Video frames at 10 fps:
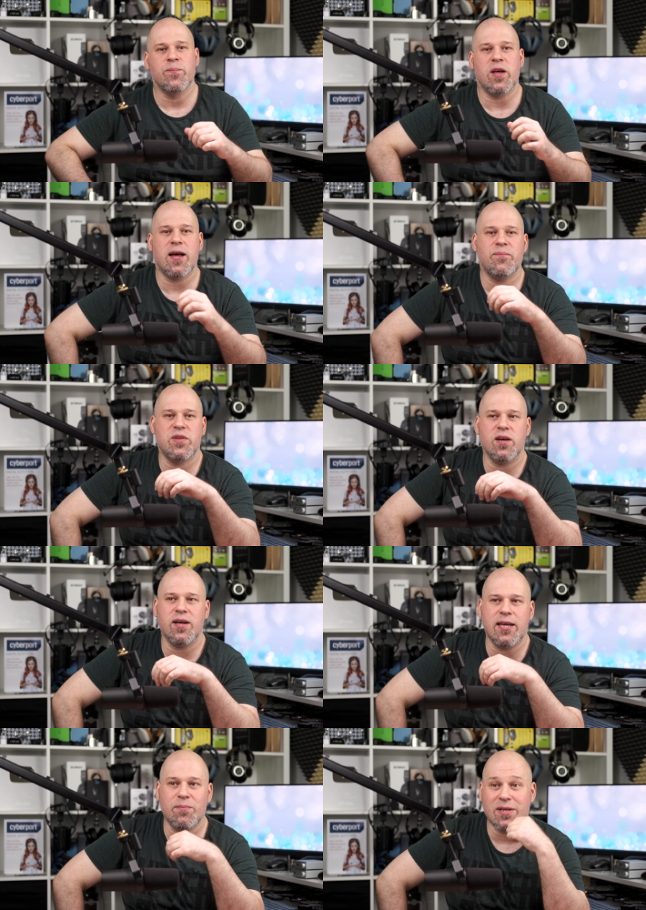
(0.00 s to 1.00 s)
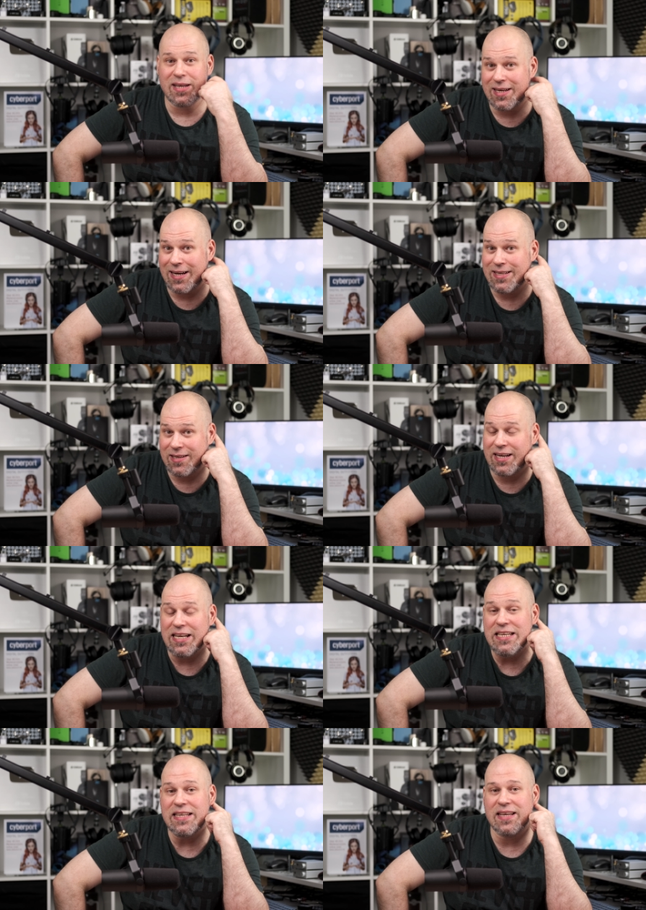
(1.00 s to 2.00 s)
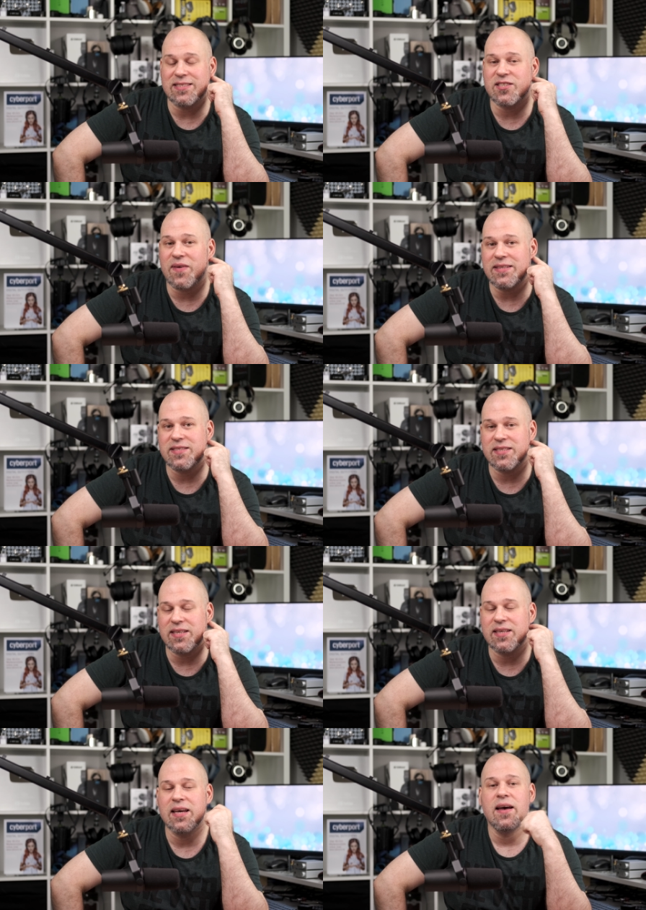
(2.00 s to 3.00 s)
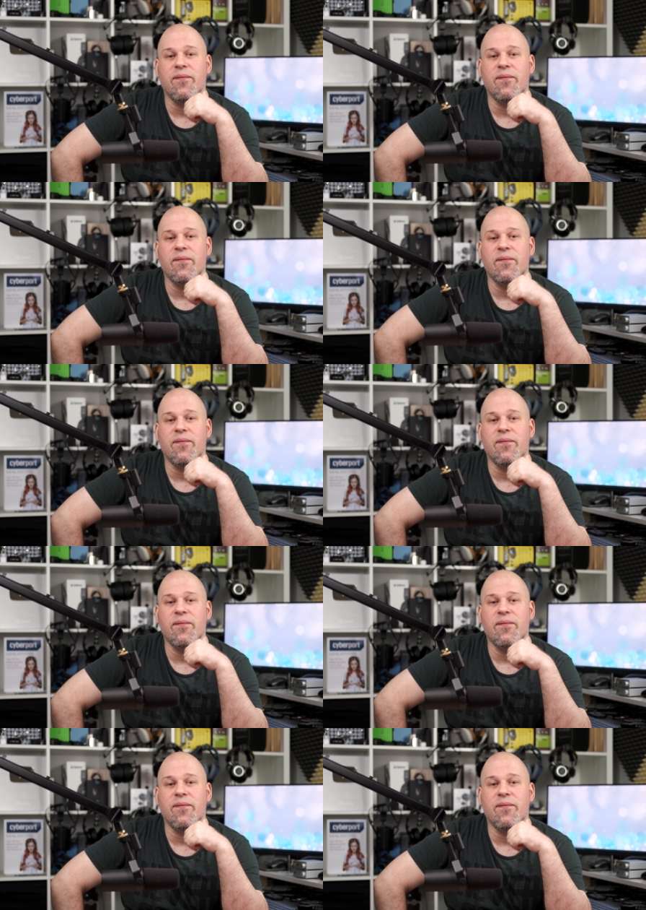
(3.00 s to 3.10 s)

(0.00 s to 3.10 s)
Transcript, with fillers: Dann habt ihr eben clean 20